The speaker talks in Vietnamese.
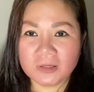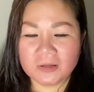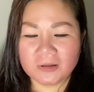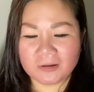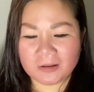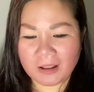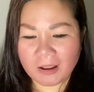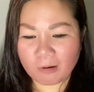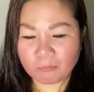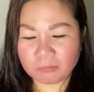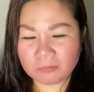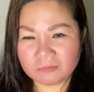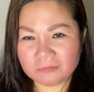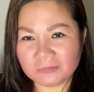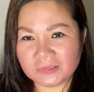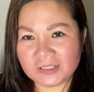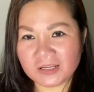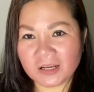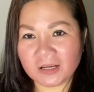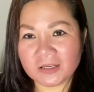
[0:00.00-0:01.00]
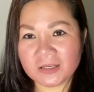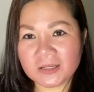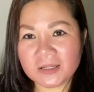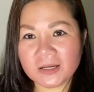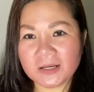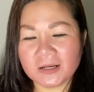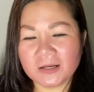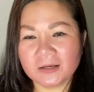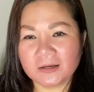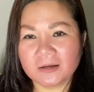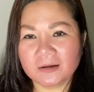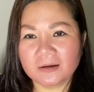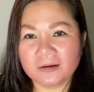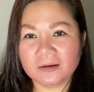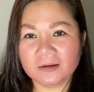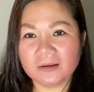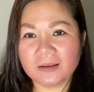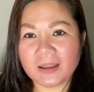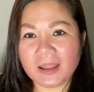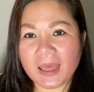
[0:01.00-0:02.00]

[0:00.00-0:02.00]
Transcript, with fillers: khóc mới nói uh,